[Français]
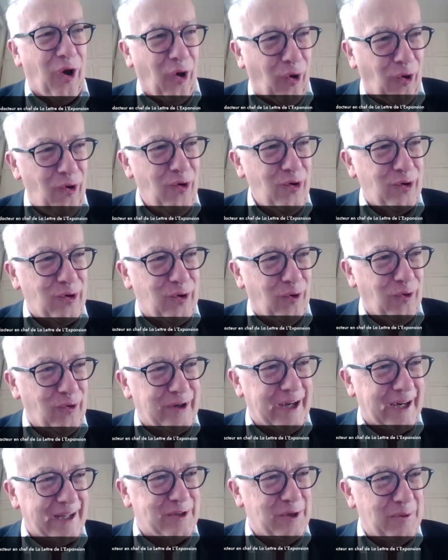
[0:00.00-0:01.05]

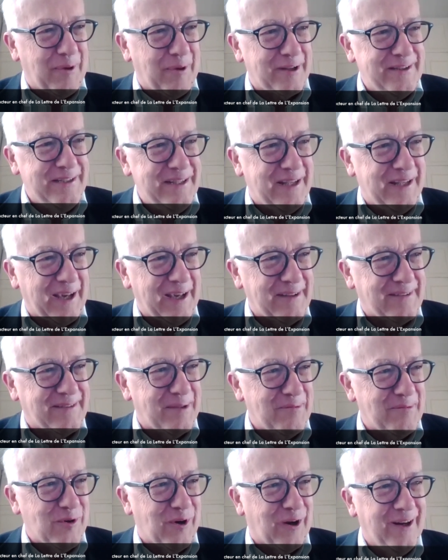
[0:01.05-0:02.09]
Reconquête, le parti des oui.
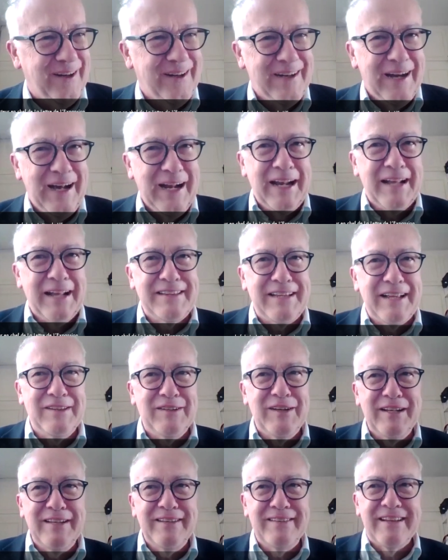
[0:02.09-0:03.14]
Zemmour. Hein, la tête de
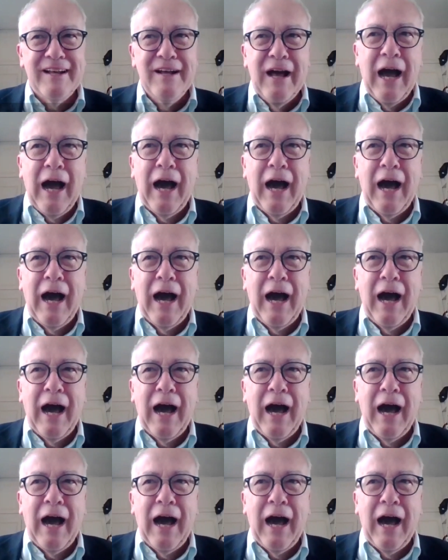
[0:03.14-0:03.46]
liste. Avec